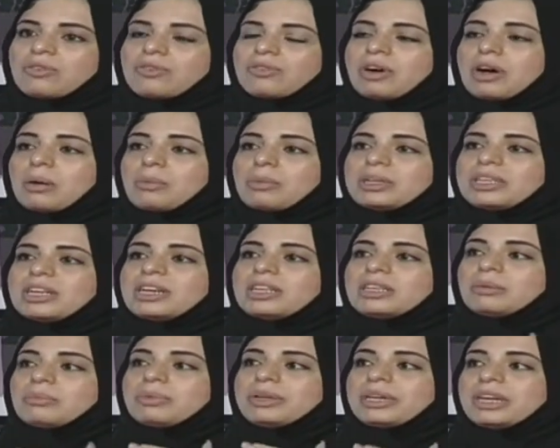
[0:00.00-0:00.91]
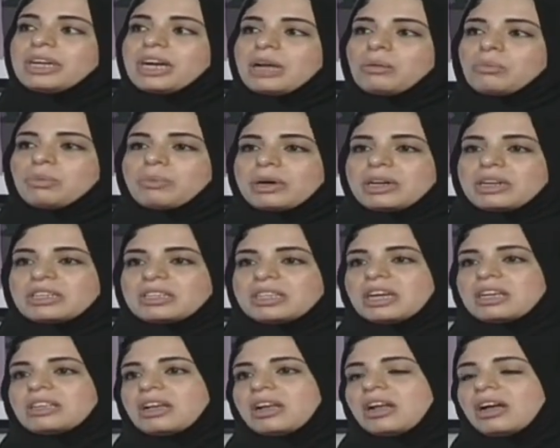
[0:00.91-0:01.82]
فبدأنا
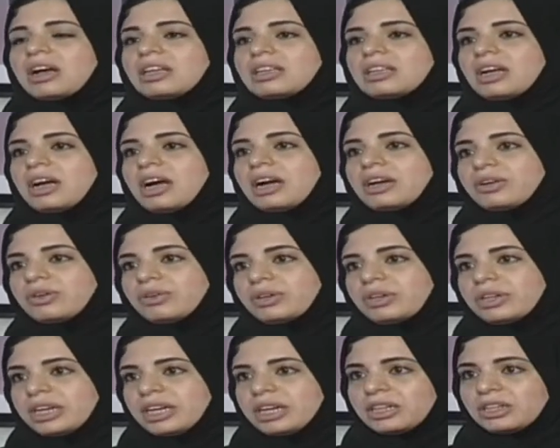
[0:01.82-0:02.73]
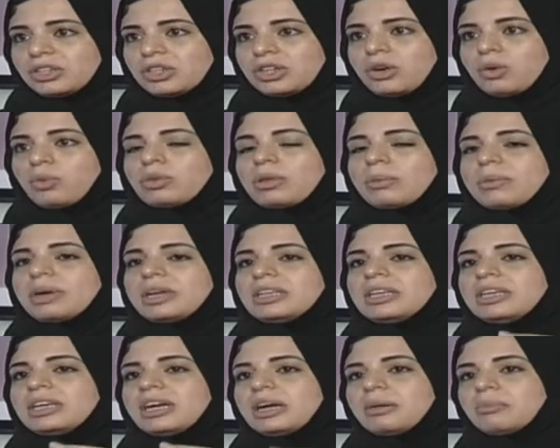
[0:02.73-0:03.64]
بالممارسات الخاطئة على الكورنيش طبعا
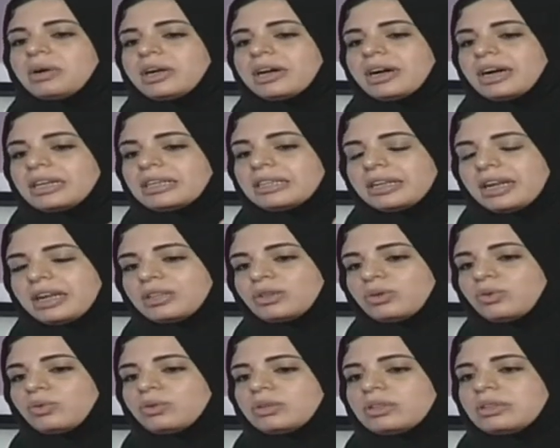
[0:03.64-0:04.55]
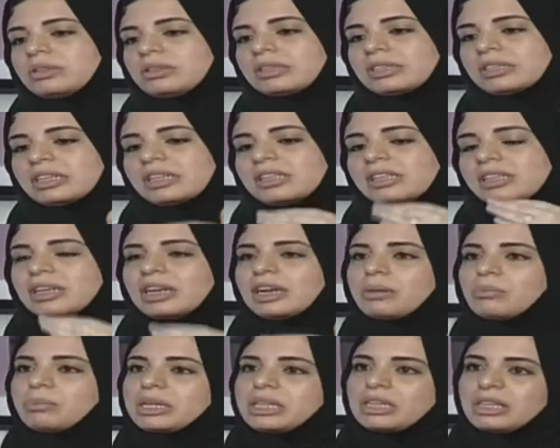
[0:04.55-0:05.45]
هي عبارة عن حتكون
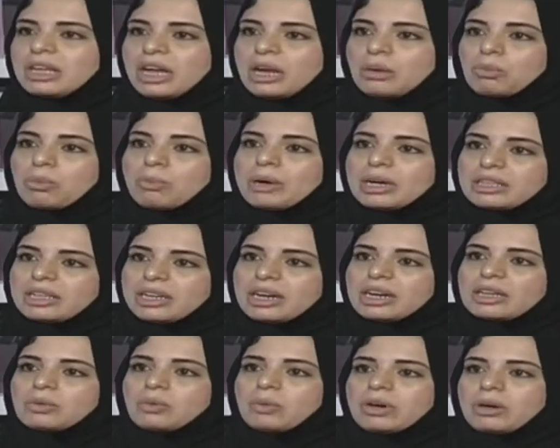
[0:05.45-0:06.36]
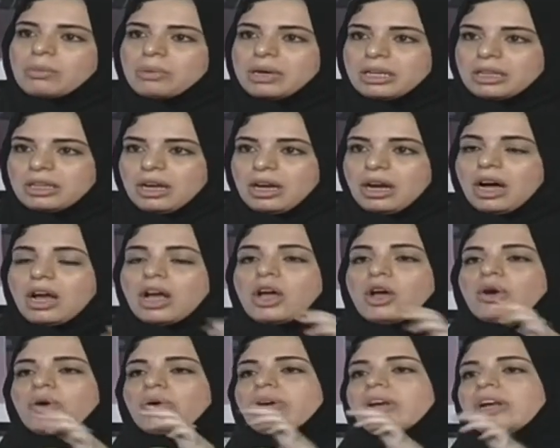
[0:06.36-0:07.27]
سلسلة من المبادرات وراء بعضها
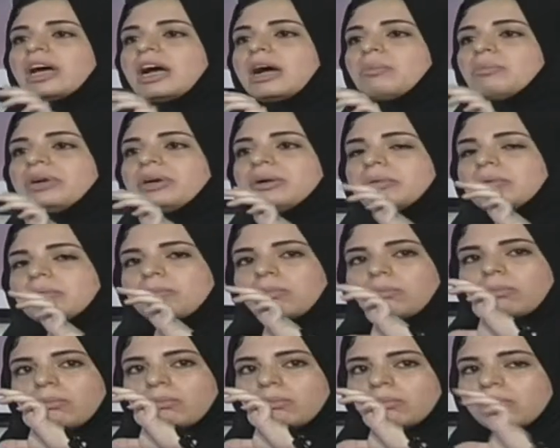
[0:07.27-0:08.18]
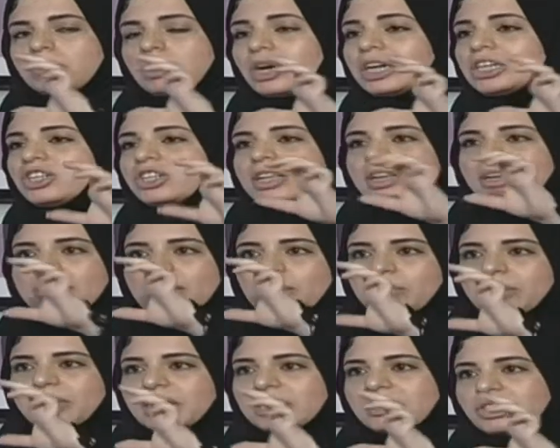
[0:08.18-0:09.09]
كلها بهاشتاج
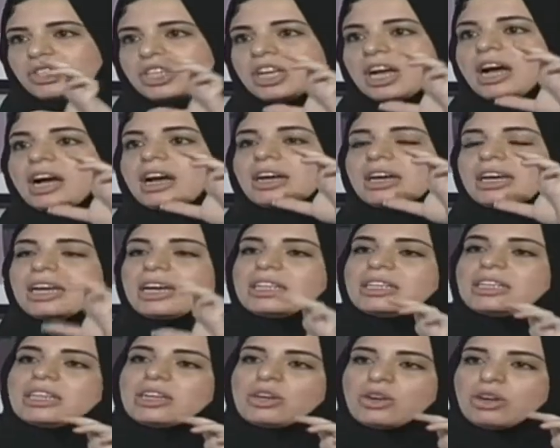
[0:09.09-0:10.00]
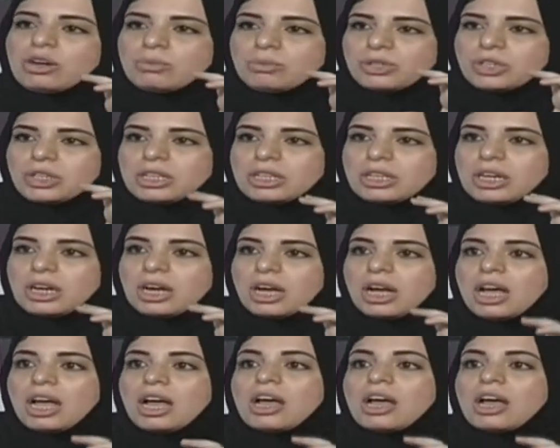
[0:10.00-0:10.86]
بهاشتاج لأني أحب جدة